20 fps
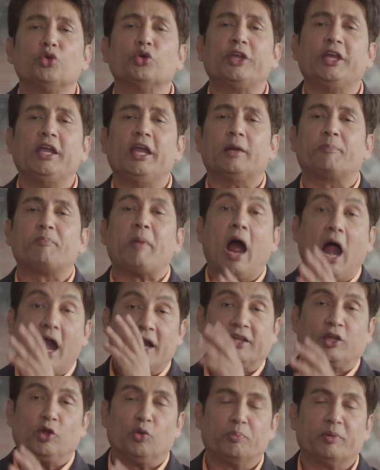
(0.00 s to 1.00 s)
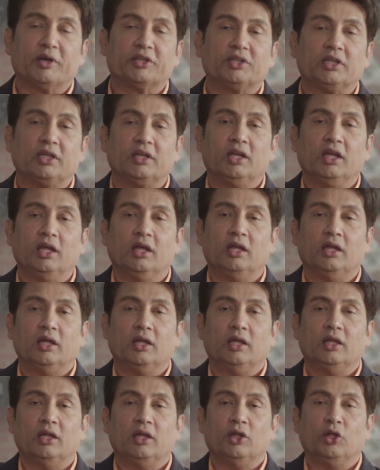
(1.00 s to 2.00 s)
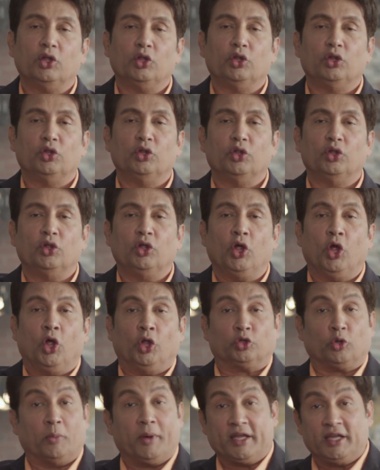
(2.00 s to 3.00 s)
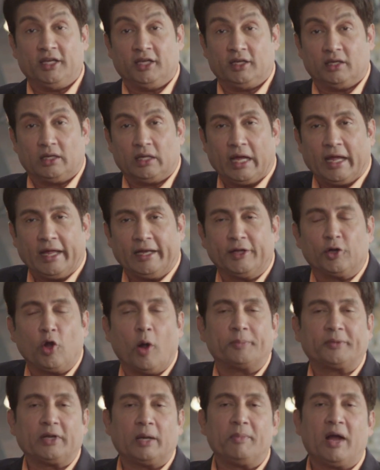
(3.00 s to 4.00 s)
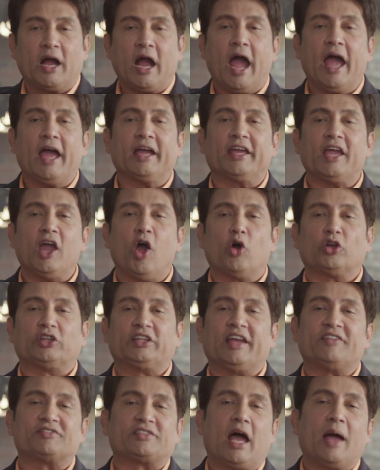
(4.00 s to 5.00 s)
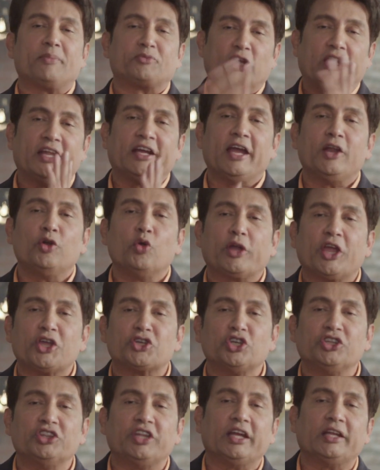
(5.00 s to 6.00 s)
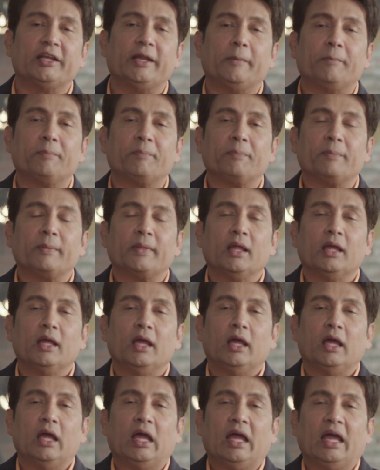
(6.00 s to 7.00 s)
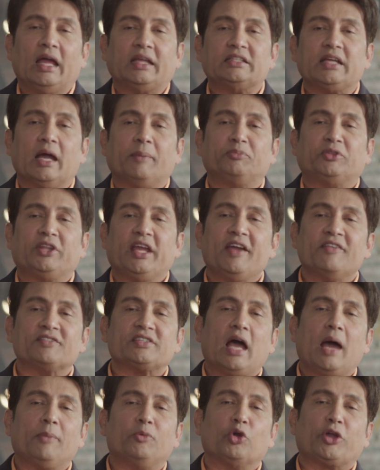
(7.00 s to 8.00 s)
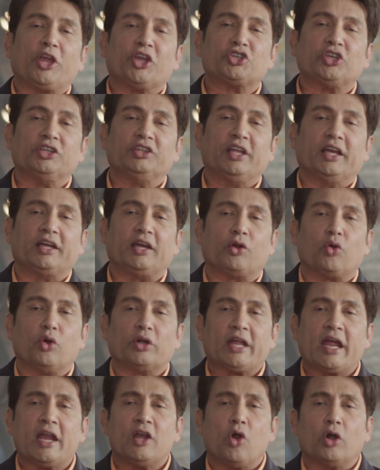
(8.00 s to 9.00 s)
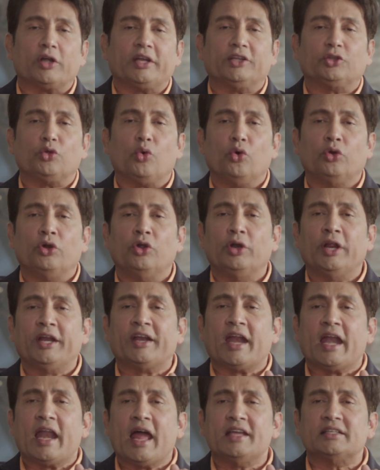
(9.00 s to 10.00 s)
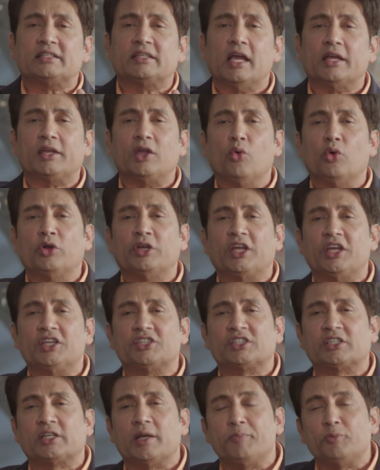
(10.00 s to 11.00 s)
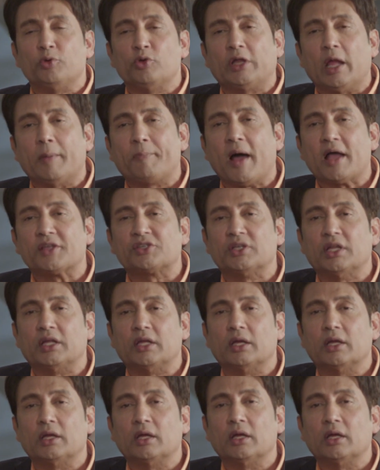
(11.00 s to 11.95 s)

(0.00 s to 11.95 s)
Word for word: जो कि एक पहाड़ के ऊपर थी तो भाई हेलीकॉप्टर मंगाया गया और देव साहब चले गए लोकेशन देखने जब देव साहब लोकेशन देखकर होटल लौटे तो उन्होंने रियलाइज़ किया कि उनकी स्क्रिप्ट उनके पास नहीं